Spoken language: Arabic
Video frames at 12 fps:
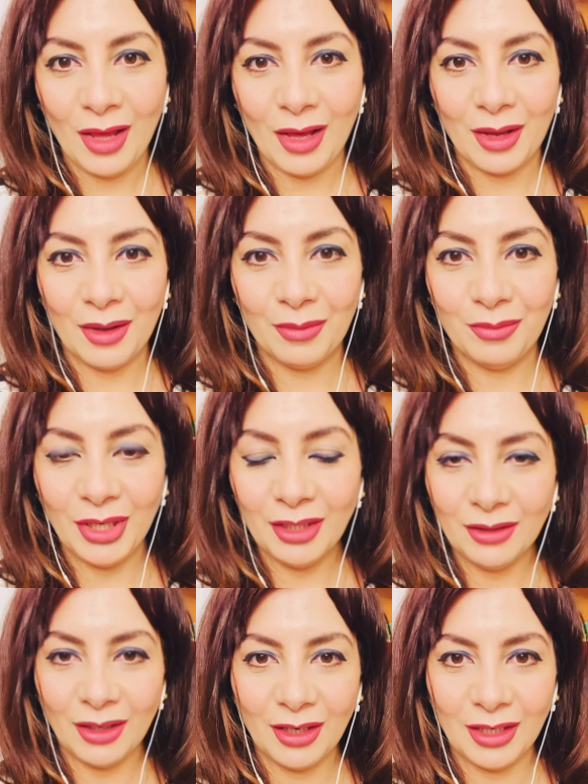
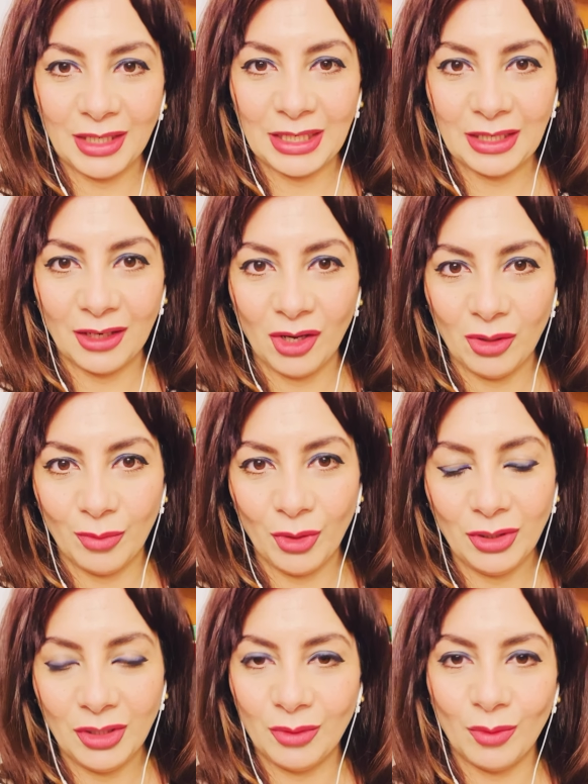بيطرح الأخبار
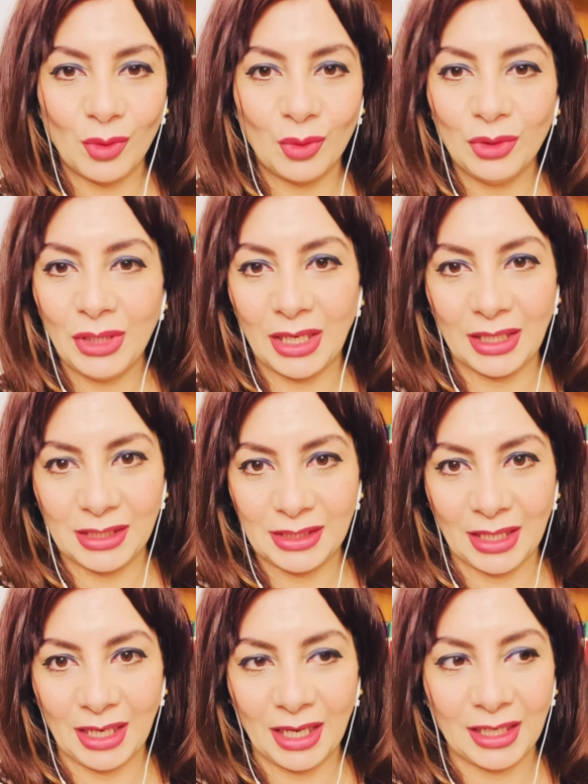اللي موجودة على
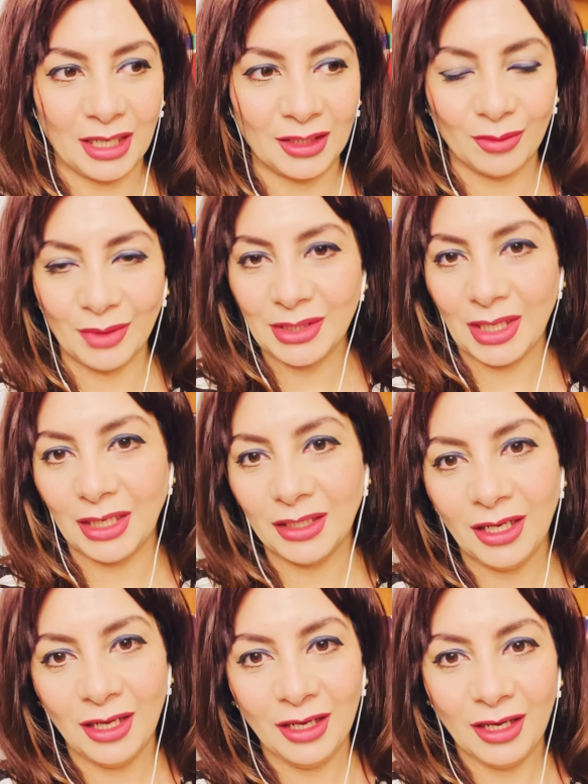الساحة يعني مثلا
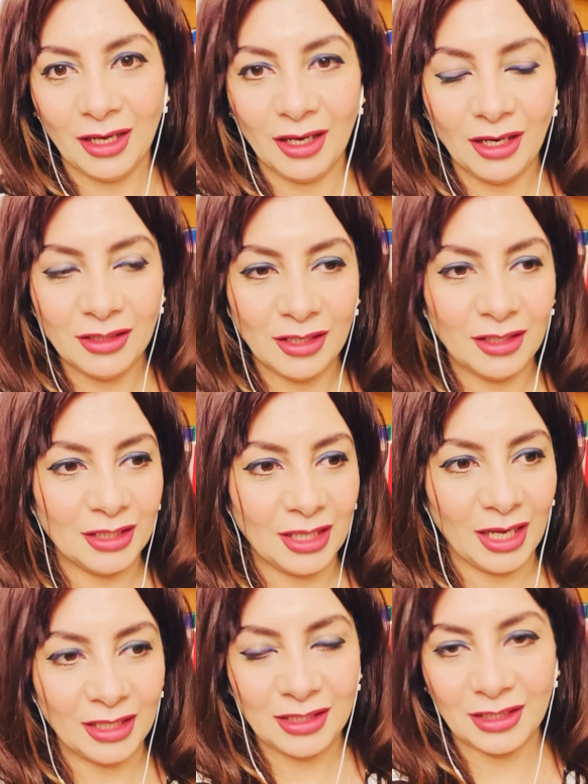آه، حصلت
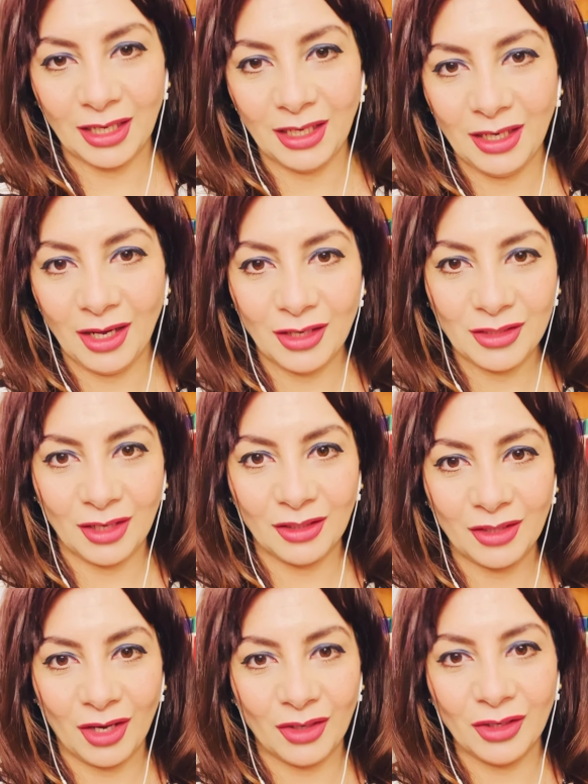حادثة هنا
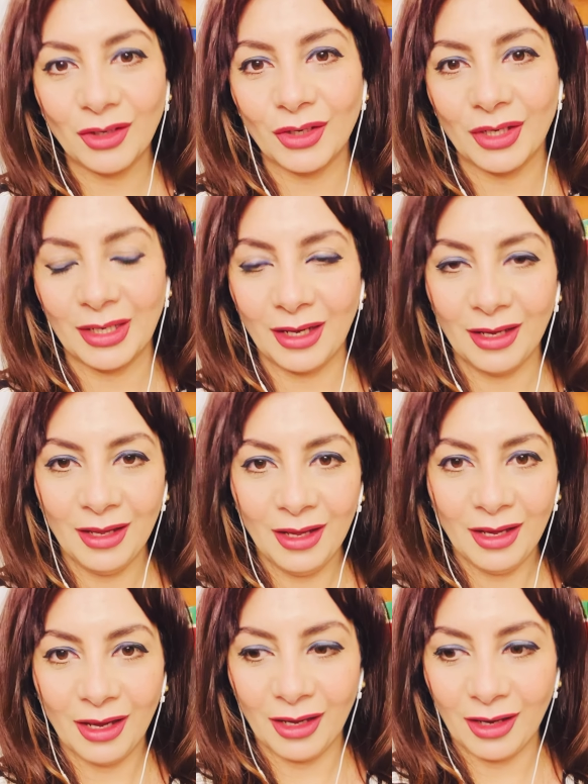حصلت حريق هنا
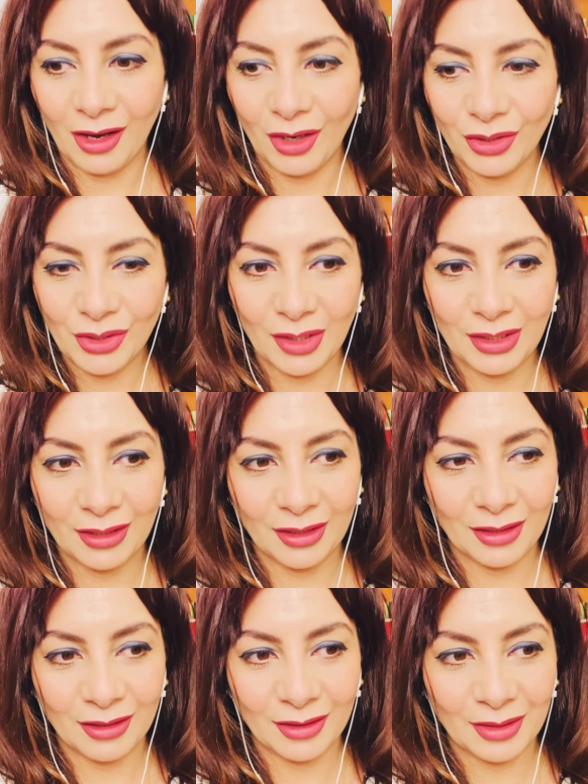آه، حصل
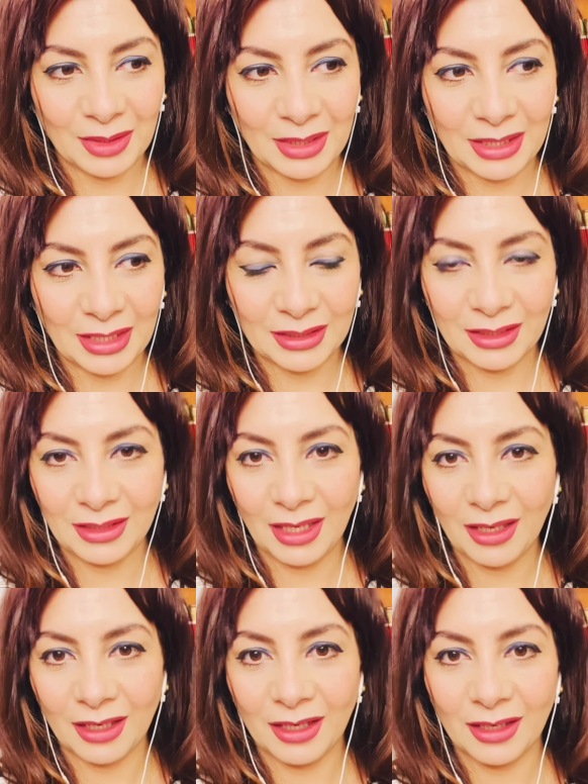آه، اعتداء